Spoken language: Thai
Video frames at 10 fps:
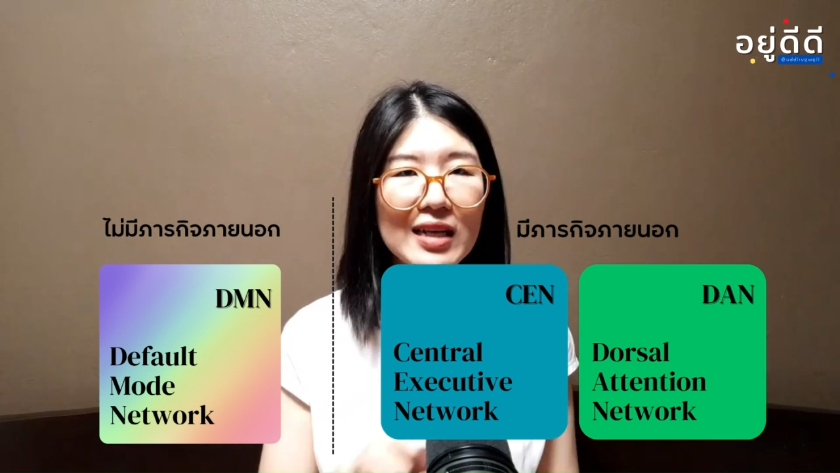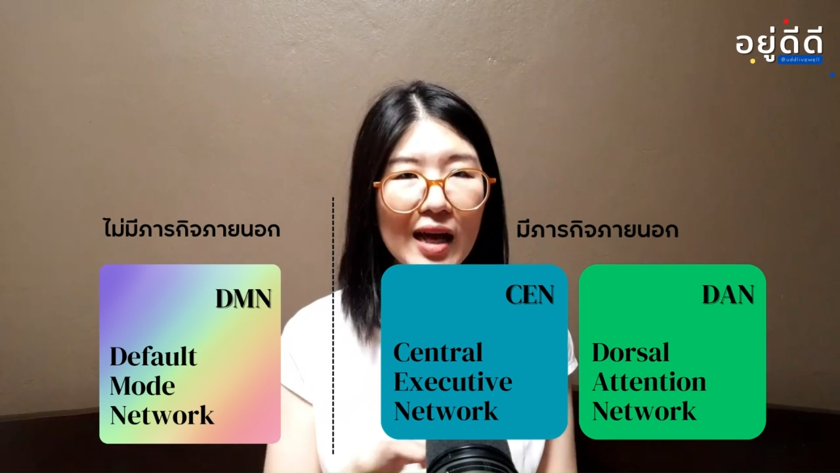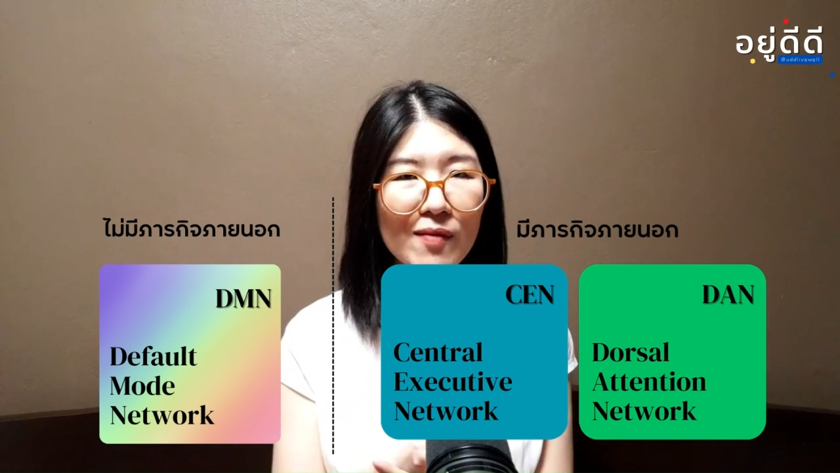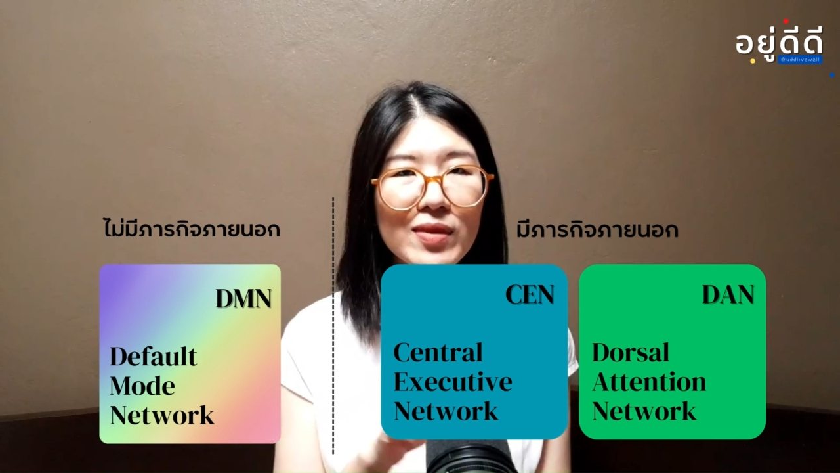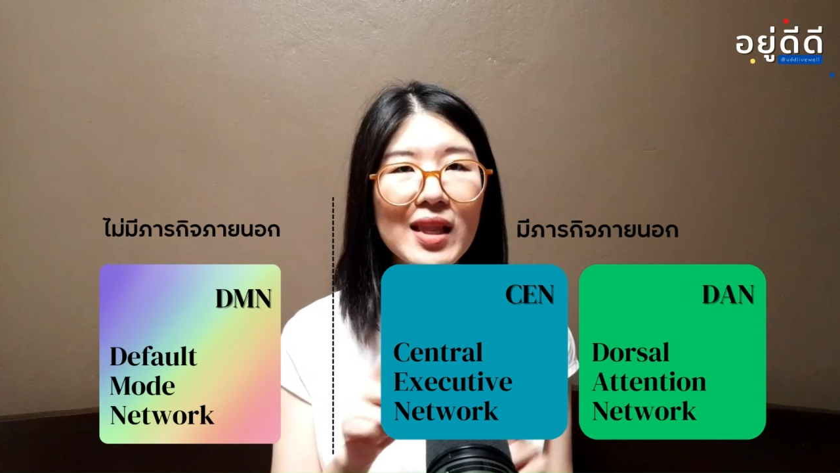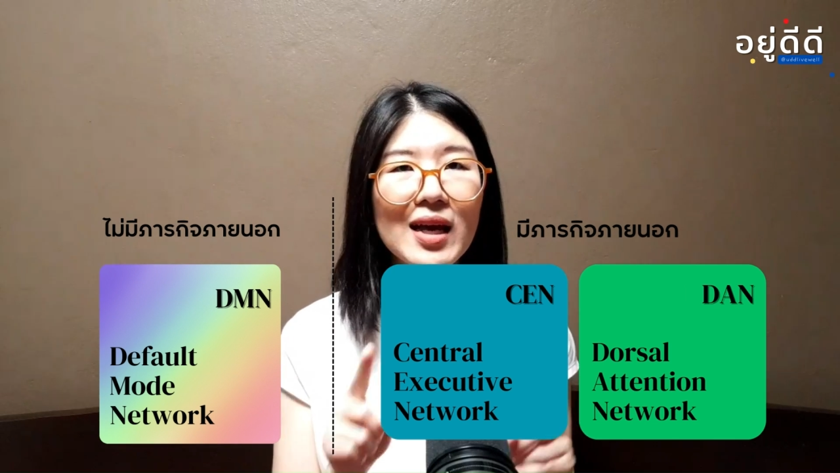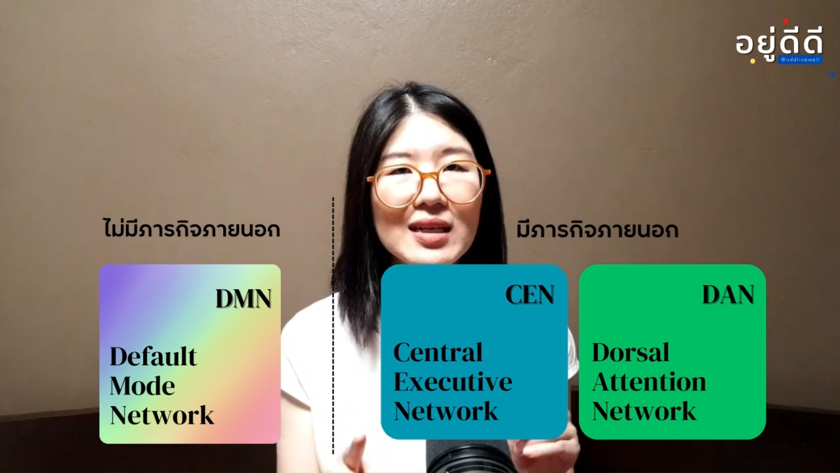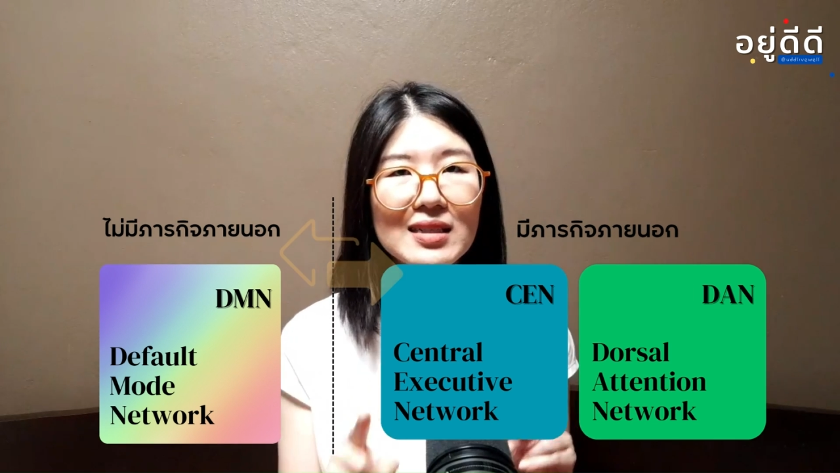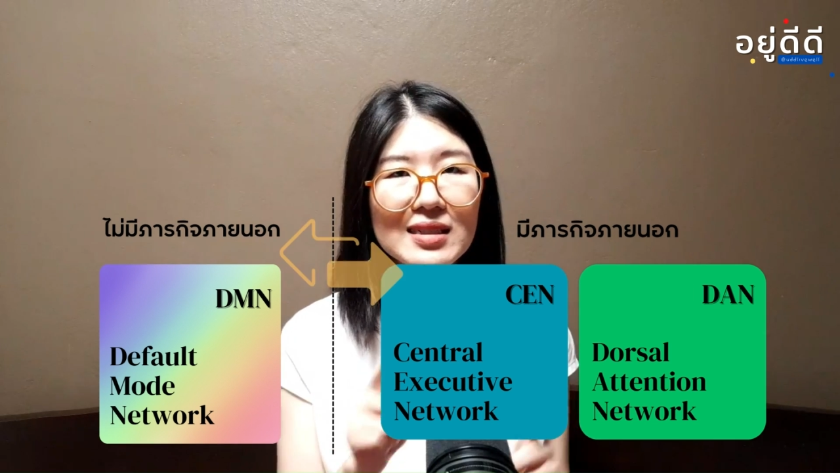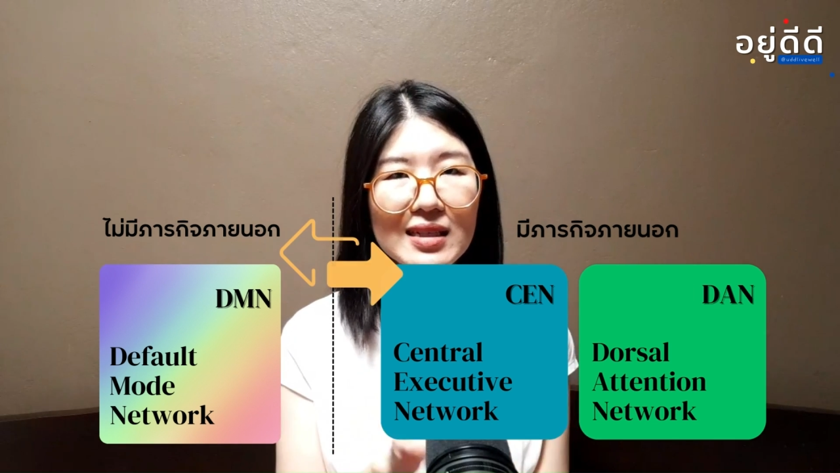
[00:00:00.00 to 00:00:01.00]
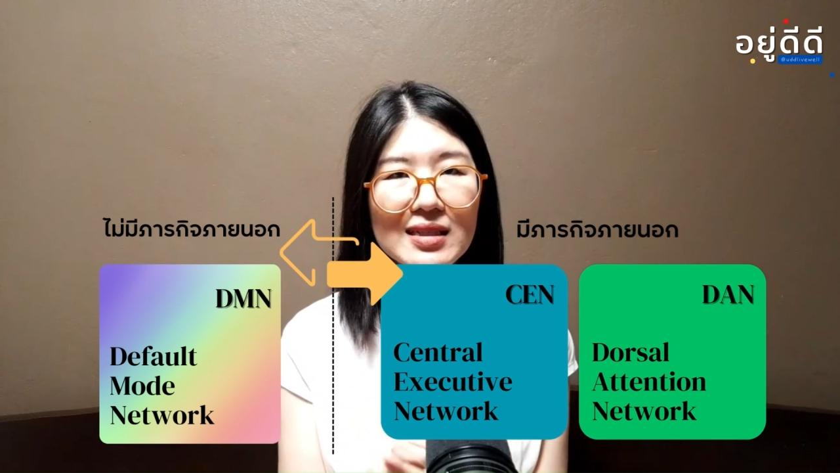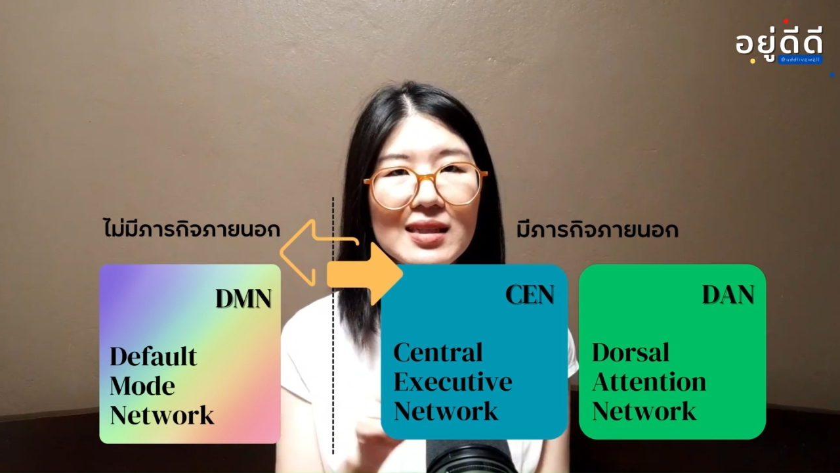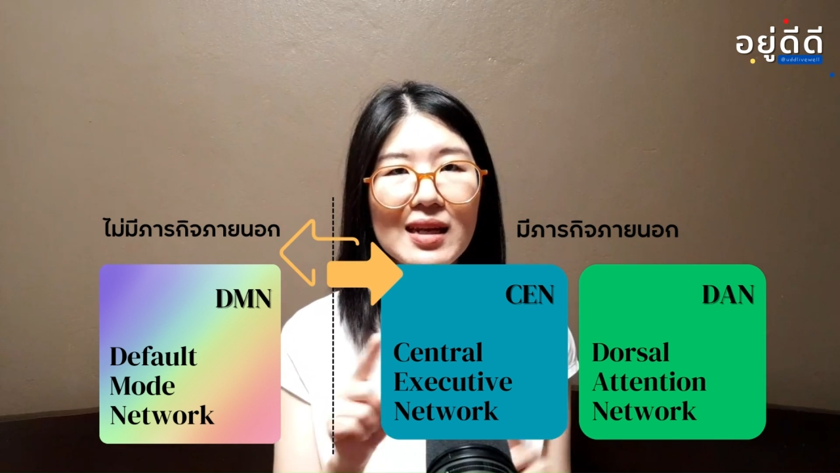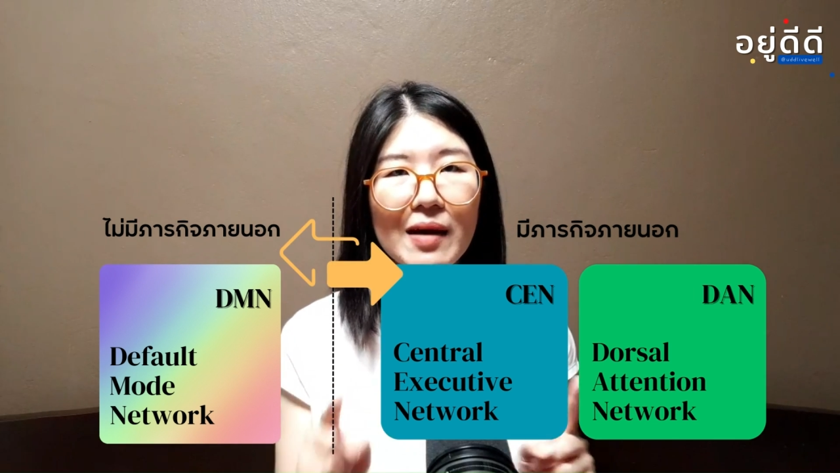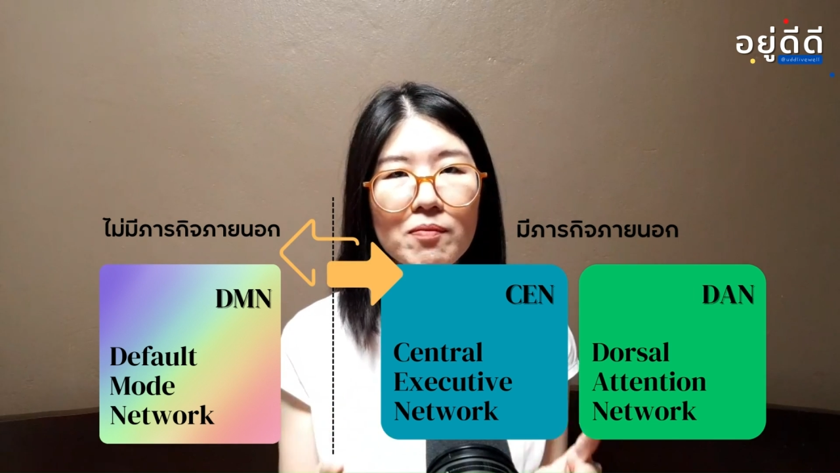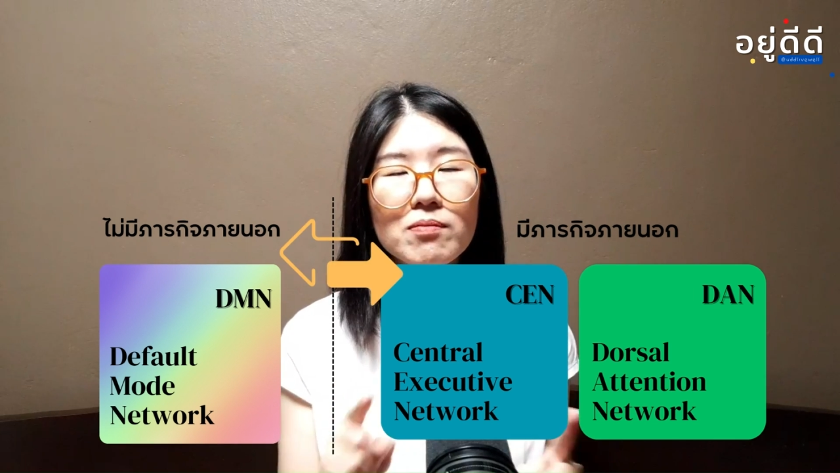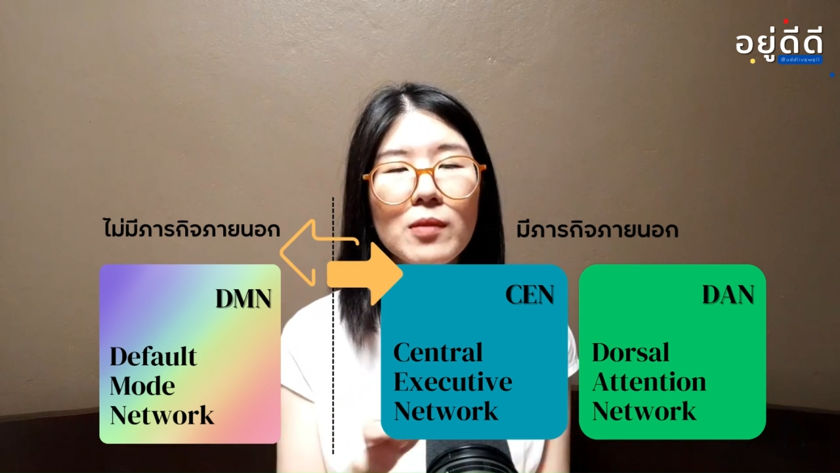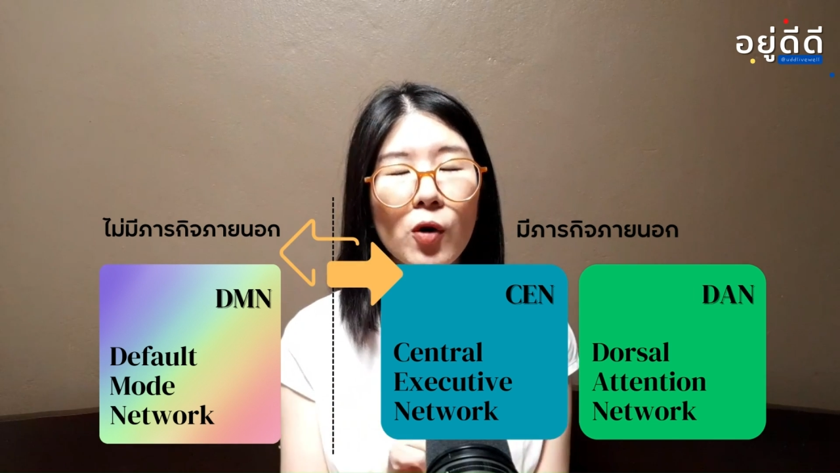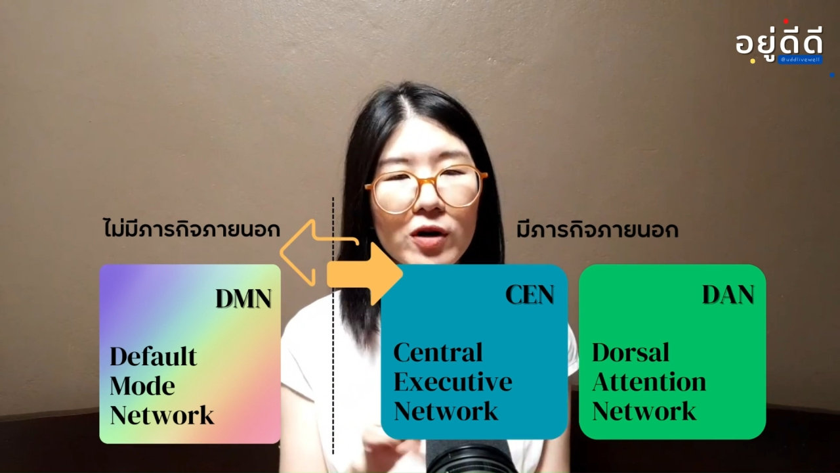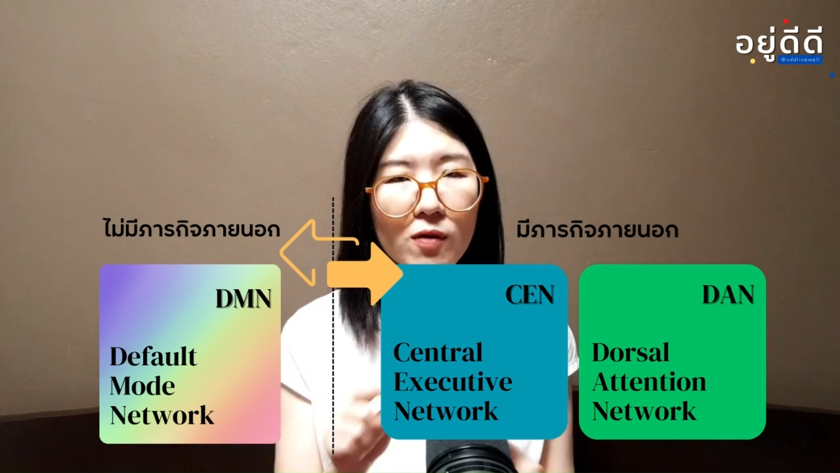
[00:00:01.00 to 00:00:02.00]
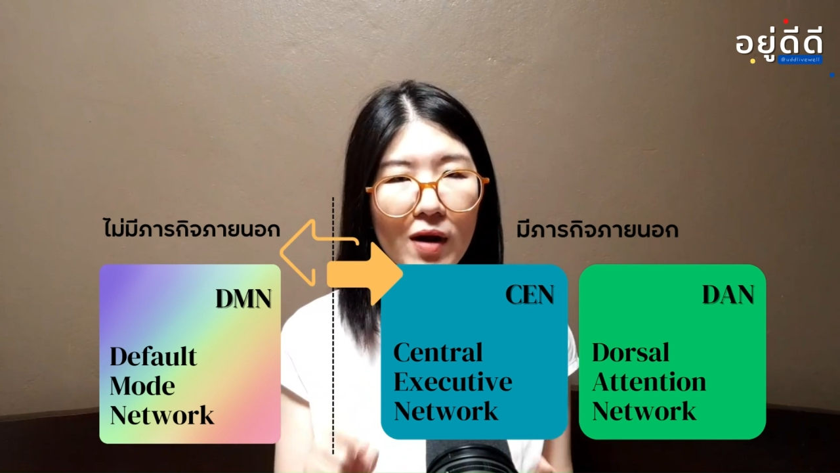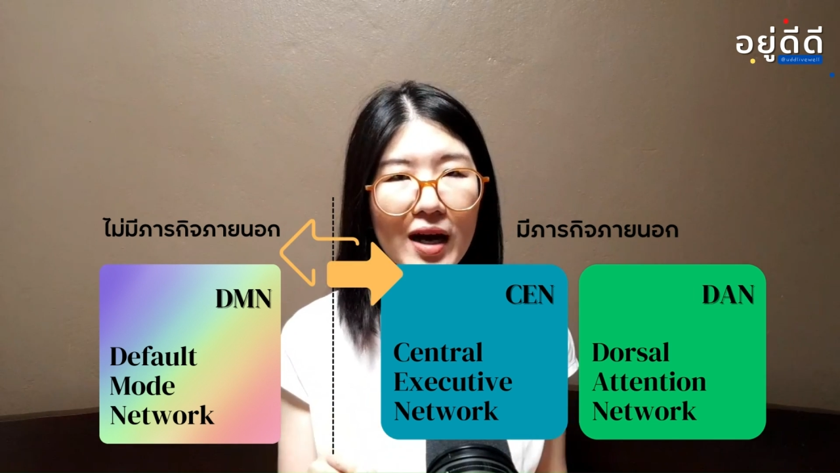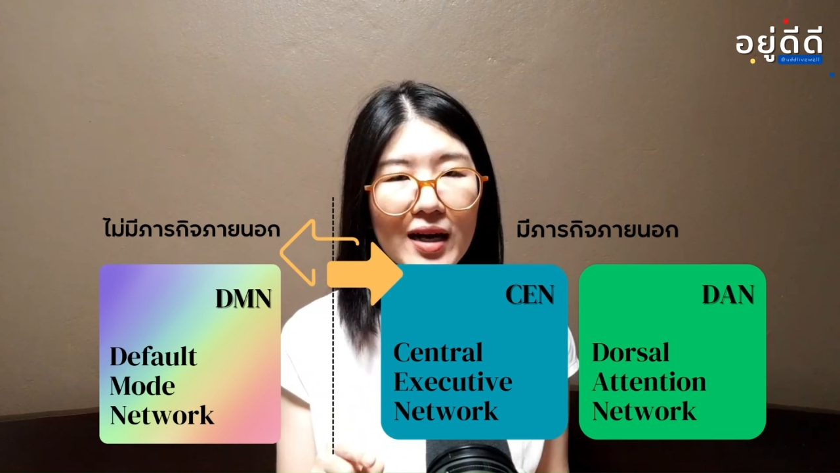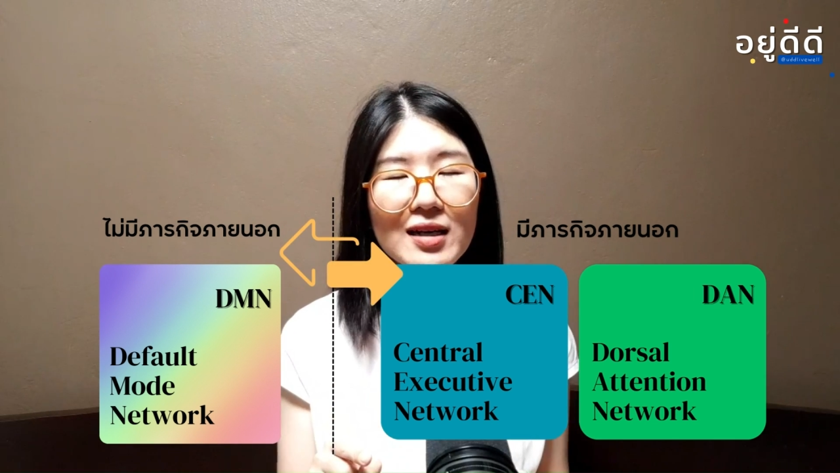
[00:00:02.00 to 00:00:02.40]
ทำหน้าที่สลับโหมดว่า